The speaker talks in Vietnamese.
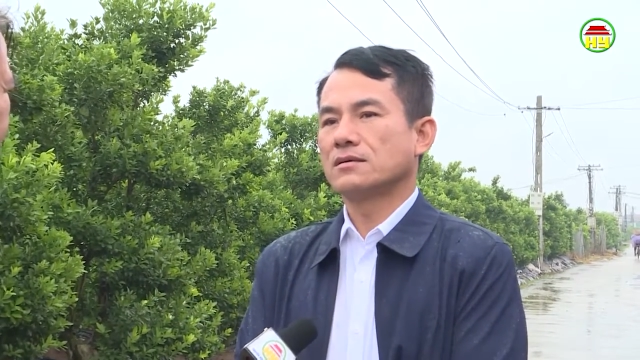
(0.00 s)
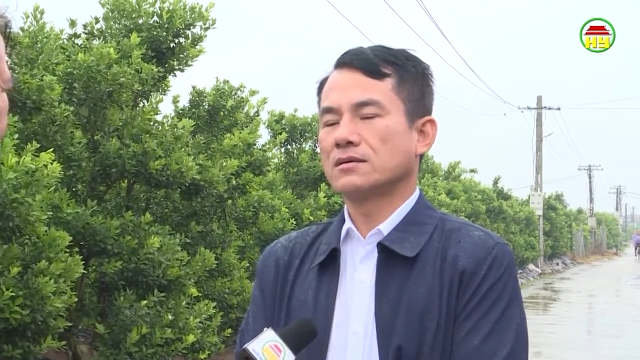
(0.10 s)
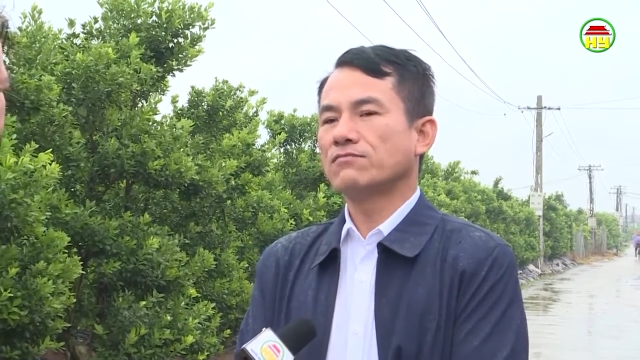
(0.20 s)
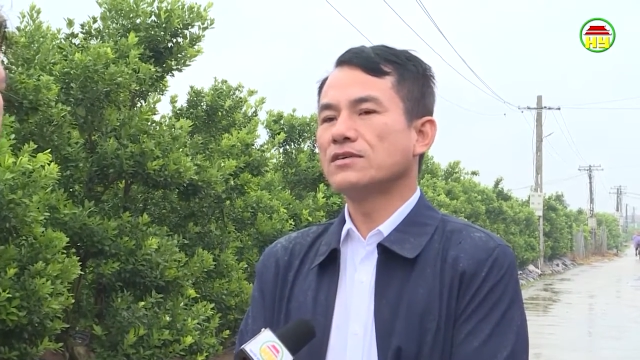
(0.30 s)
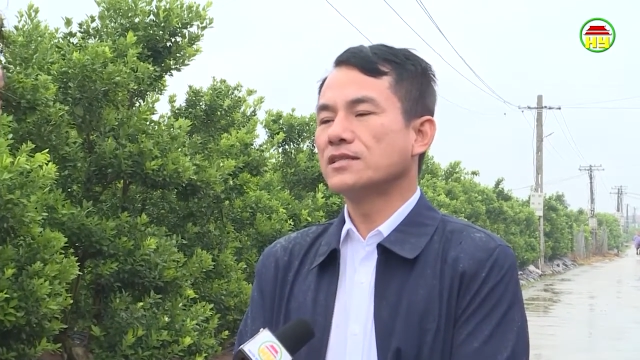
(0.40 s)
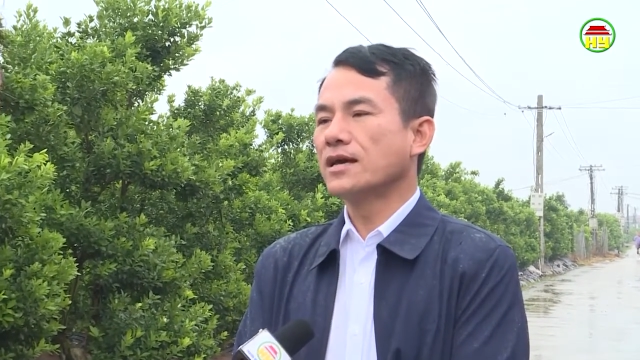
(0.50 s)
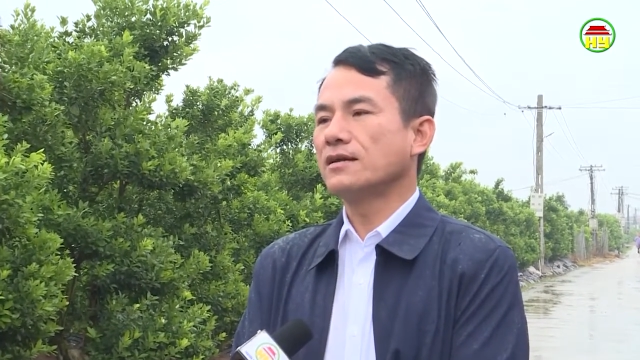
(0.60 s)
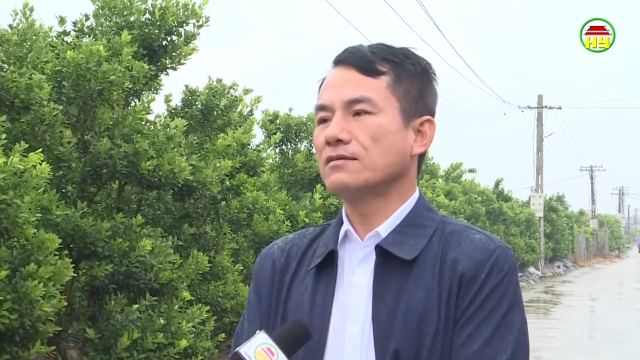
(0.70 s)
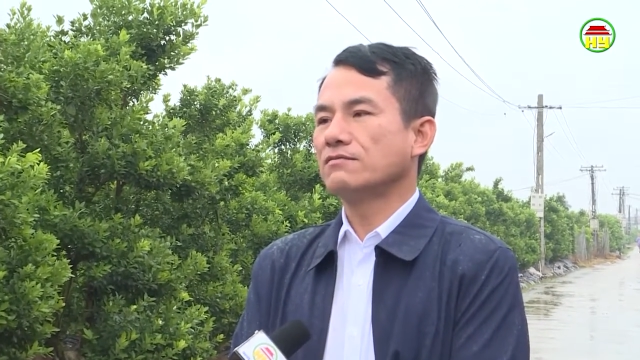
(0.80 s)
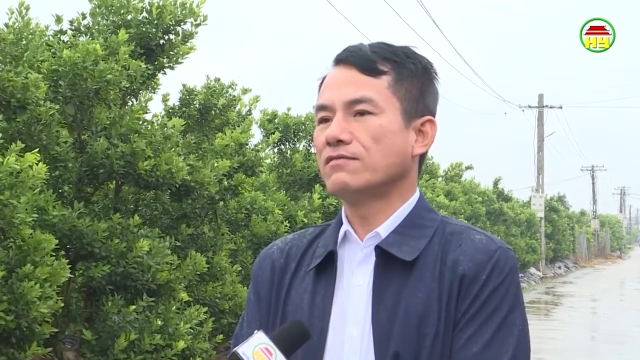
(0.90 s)
các phương tiện
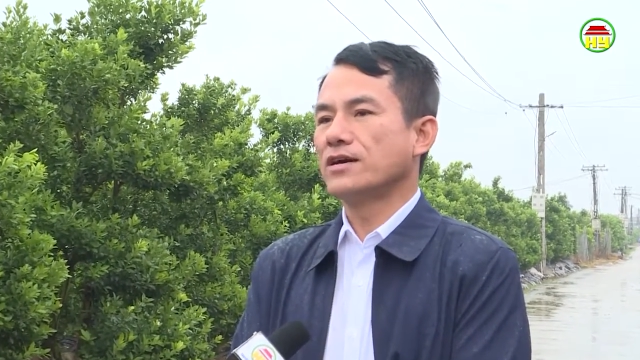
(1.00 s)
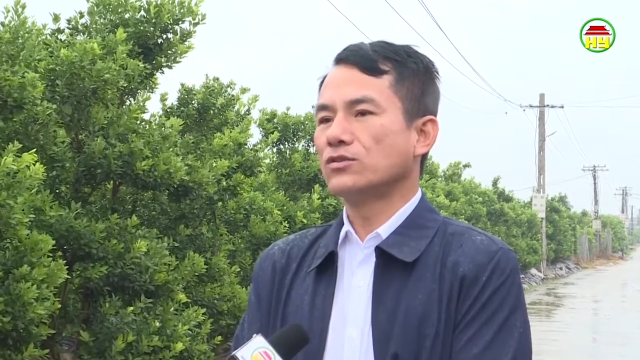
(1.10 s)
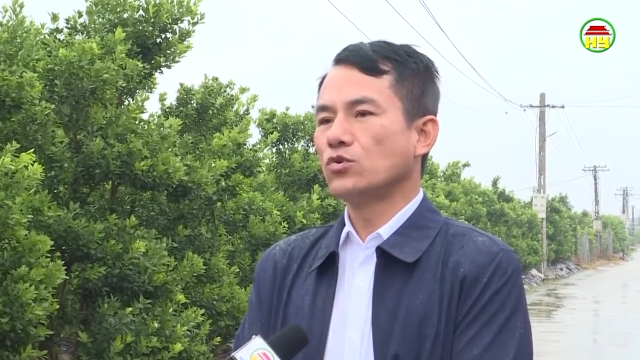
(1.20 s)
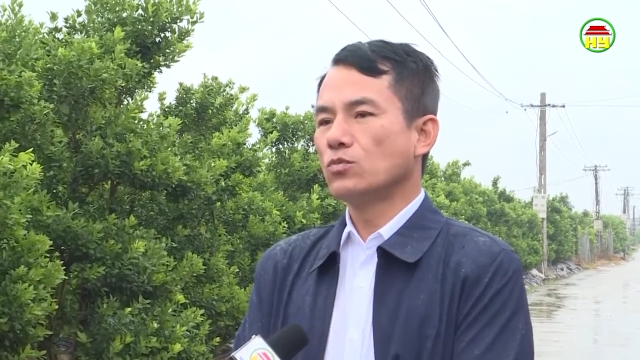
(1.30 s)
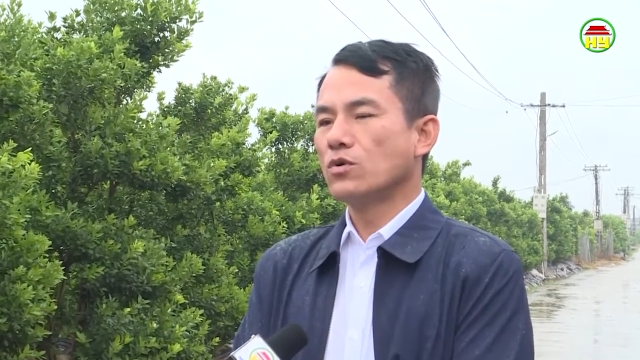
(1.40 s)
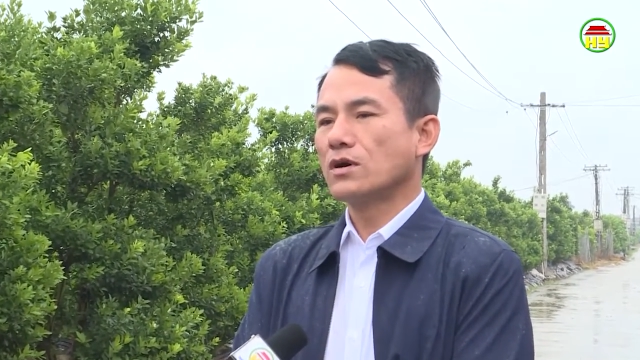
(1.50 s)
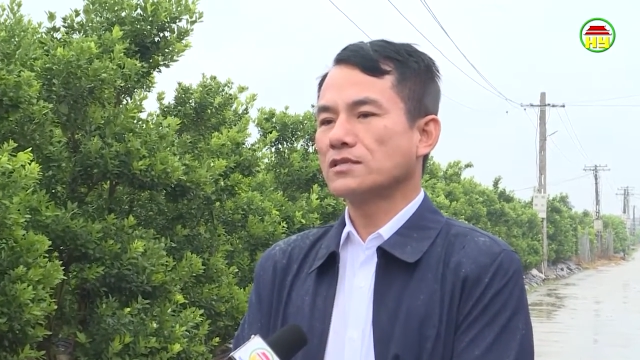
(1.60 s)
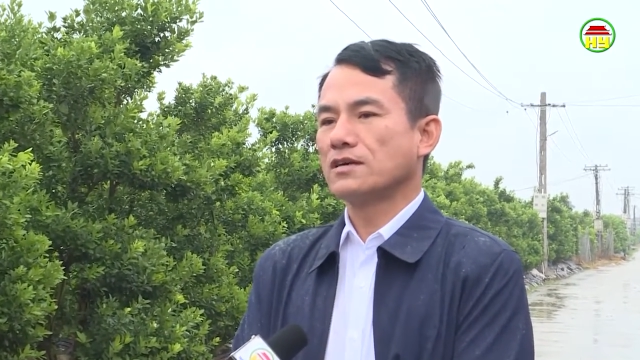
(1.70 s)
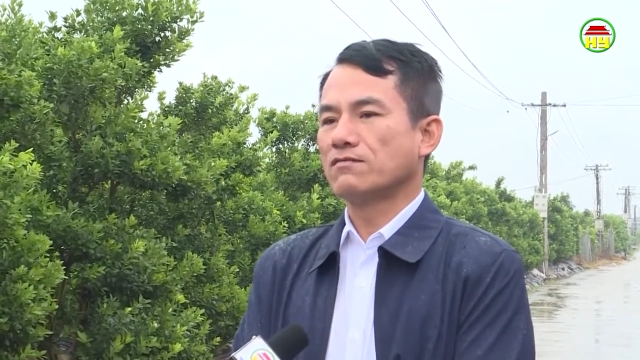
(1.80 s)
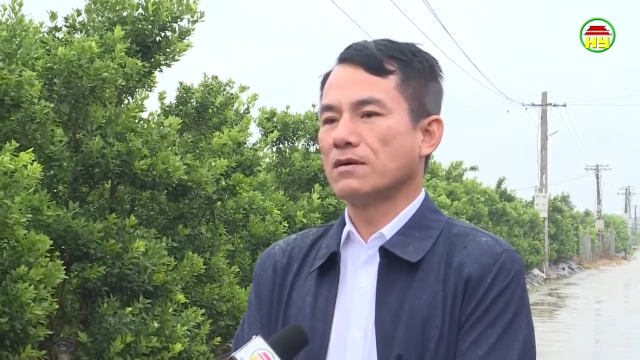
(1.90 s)
về thu mua các
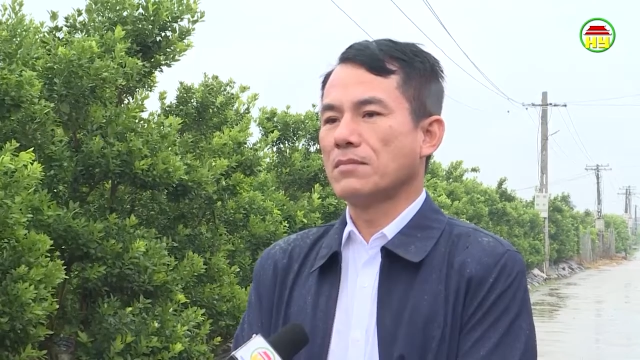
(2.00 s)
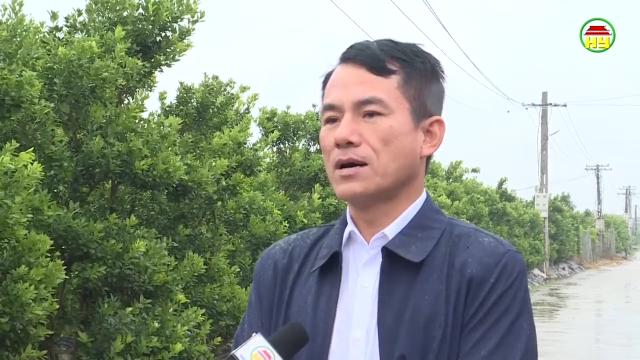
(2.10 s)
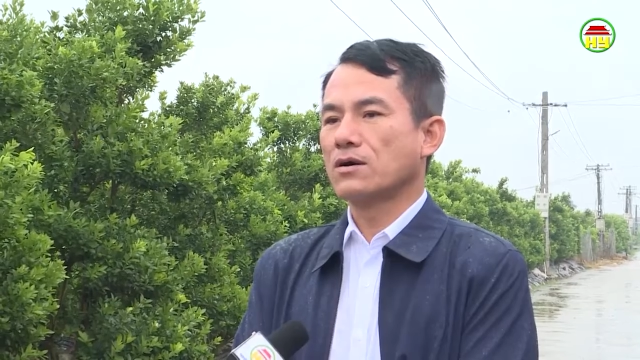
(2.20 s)
sản phẩm bà